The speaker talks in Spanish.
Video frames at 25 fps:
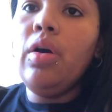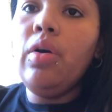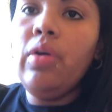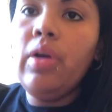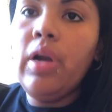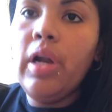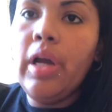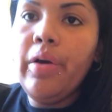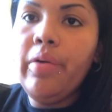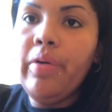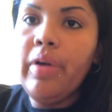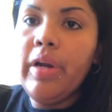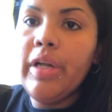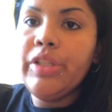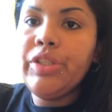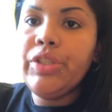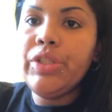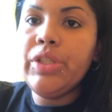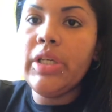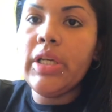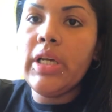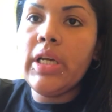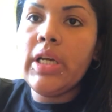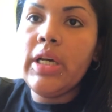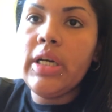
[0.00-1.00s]
Hola, hola
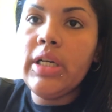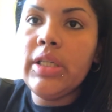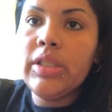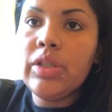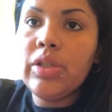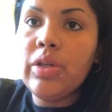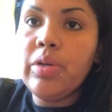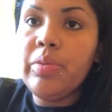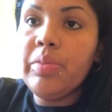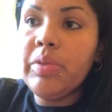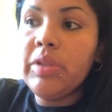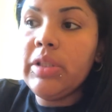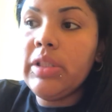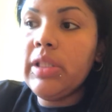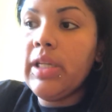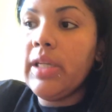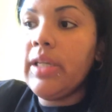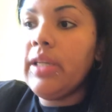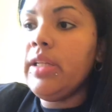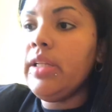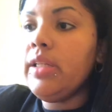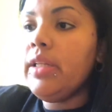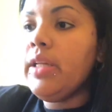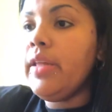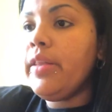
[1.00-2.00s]
chicas, ¿cómo
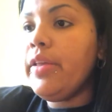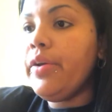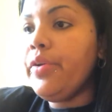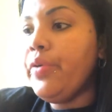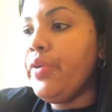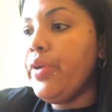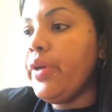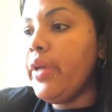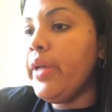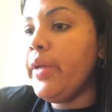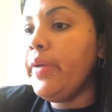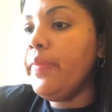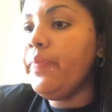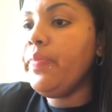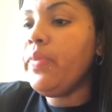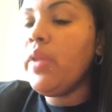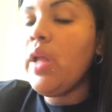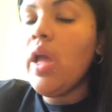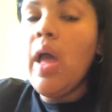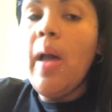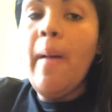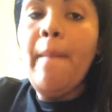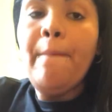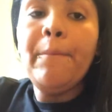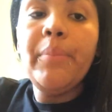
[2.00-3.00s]
están el día de hoy?
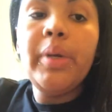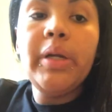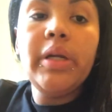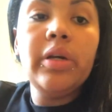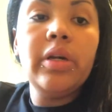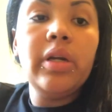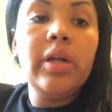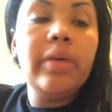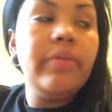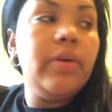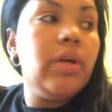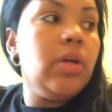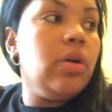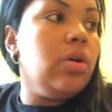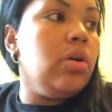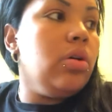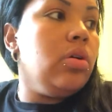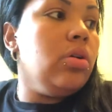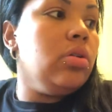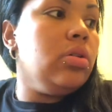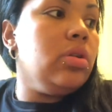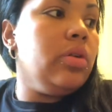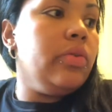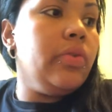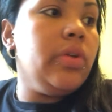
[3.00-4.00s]
Bueno, ahora vengo
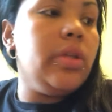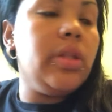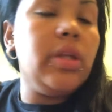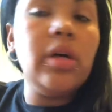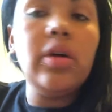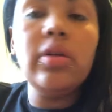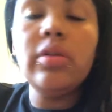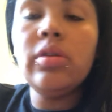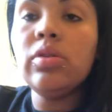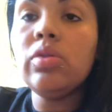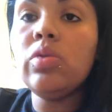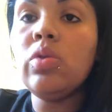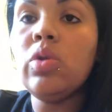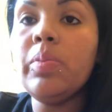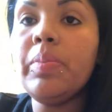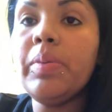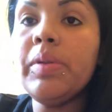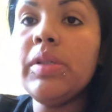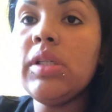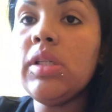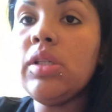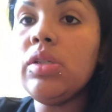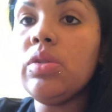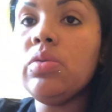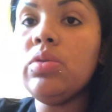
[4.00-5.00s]
con otro video,
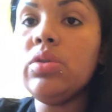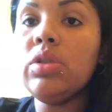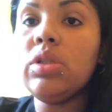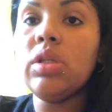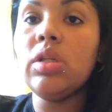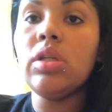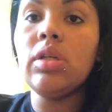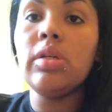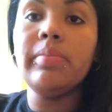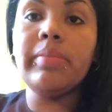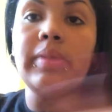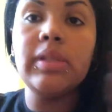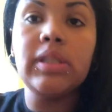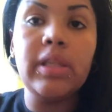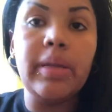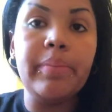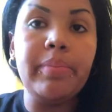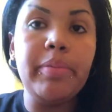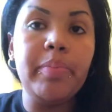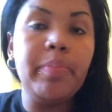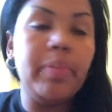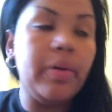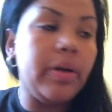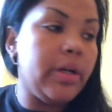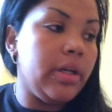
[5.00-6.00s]
disculpen si escuchan, está
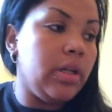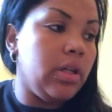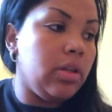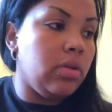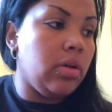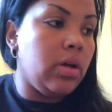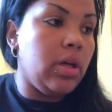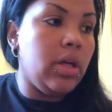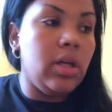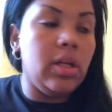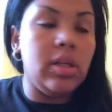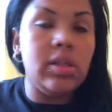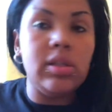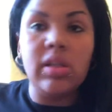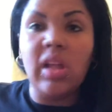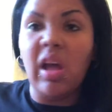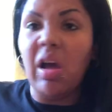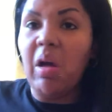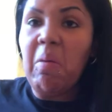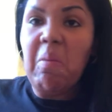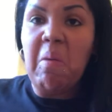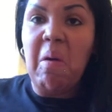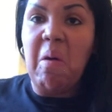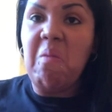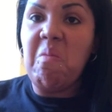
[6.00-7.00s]
mi perrito ahí, está
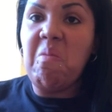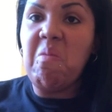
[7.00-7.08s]
como...